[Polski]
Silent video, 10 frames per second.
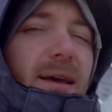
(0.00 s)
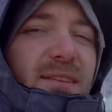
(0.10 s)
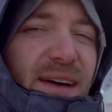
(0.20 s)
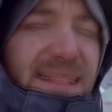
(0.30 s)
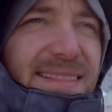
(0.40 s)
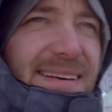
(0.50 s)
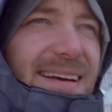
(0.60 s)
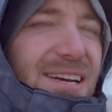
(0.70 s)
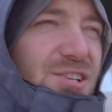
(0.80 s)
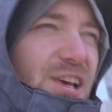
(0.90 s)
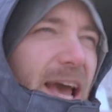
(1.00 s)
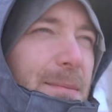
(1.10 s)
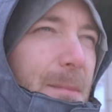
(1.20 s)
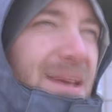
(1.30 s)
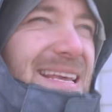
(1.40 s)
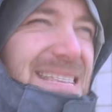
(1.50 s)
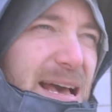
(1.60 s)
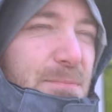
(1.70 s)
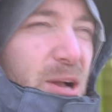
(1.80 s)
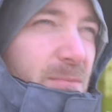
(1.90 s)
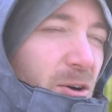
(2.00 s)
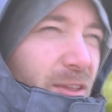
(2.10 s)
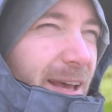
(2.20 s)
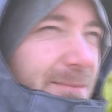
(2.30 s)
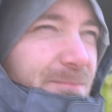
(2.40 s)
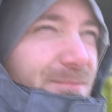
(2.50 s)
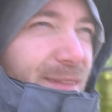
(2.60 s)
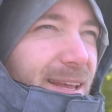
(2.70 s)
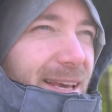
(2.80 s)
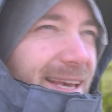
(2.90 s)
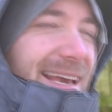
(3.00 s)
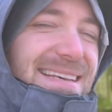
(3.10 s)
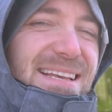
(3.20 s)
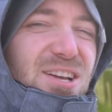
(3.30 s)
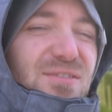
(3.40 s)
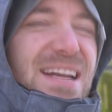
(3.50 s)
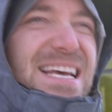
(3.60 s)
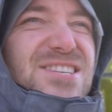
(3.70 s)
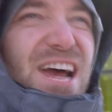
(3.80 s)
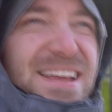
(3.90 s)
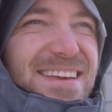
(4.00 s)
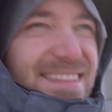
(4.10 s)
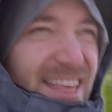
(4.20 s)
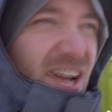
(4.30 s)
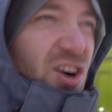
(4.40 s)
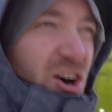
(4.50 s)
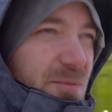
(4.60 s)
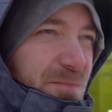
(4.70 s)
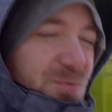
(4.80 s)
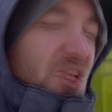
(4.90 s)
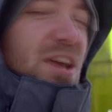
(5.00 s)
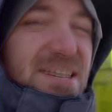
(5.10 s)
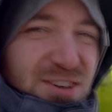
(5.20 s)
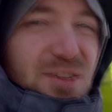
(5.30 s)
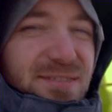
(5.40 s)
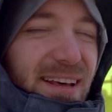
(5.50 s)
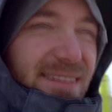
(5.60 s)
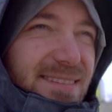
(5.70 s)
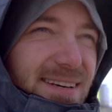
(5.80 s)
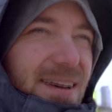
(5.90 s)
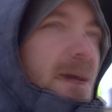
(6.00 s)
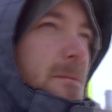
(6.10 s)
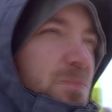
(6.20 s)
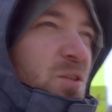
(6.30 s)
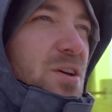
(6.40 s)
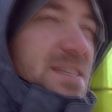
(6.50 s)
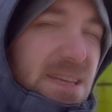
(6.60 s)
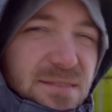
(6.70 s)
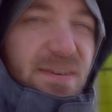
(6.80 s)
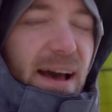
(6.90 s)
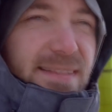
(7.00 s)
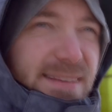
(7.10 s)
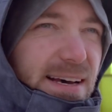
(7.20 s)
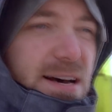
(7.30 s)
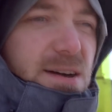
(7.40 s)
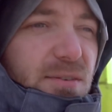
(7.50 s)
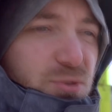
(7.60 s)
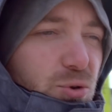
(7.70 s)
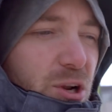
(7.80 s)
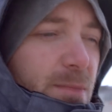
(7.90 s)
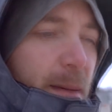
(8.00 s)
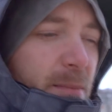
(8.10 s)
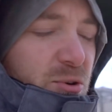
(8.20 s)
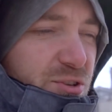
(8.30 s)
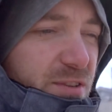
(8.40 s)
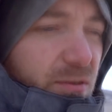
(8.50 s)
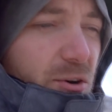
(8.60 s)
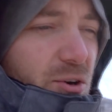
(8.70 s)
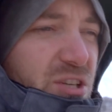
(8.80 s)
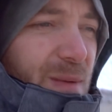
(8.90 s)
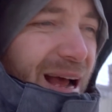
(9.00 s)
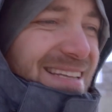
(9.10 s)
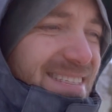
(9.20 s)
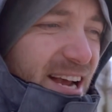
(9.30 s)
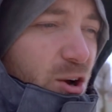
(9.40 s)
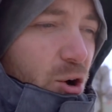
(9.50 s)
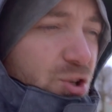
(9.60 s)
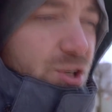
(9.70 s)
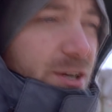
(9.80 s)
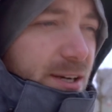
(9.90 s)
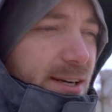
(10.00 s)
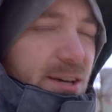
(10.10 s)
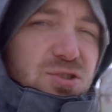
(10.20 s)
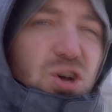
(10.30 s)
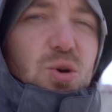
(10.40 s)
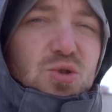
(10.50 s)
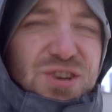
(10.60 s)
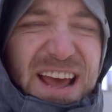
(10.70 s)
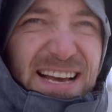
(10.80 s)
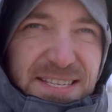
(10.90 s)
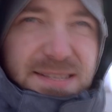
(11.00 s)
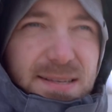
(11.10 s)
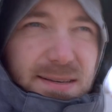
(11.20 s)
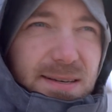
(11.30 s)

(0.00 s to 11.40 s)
eventy, gdzie mamy te same Pokémony i jest tylko wersja Shiny jednego, to nie jest content. To jest event, w którym mamy możliwość otrzymania czegoś, co już jest